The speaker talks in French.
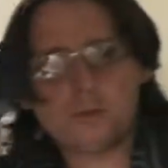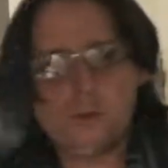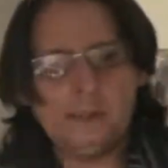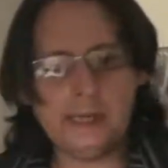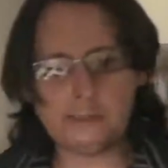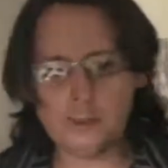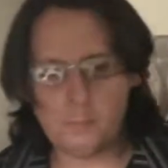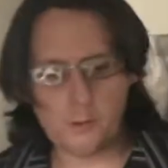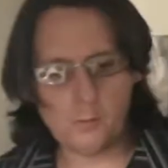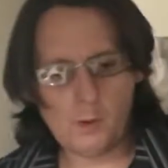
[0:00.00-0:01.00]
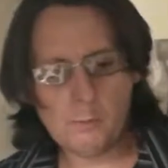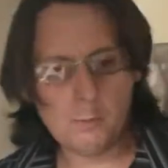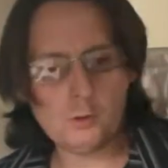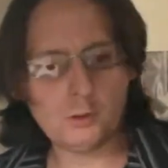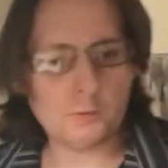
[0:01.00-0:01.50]
cuillère Tupperware
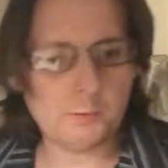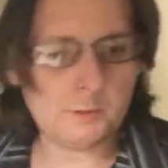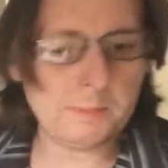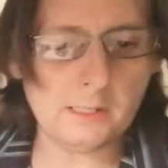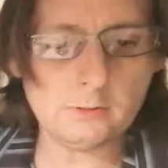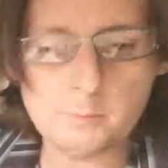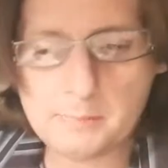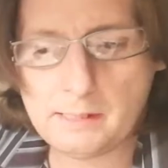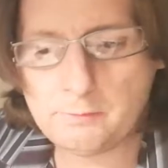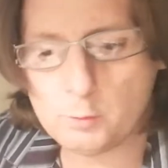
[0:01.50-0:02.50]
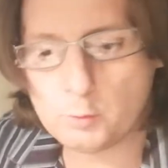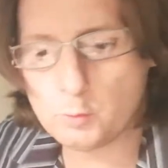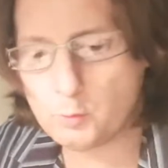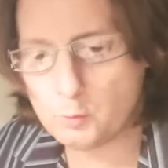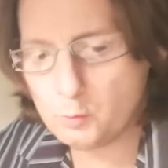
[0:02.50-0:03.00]
pour que je puisse prendre une belle
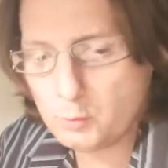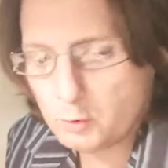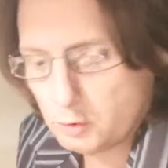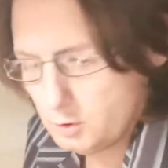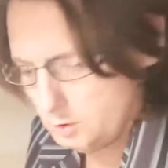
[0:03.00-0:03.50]
photo de tout ça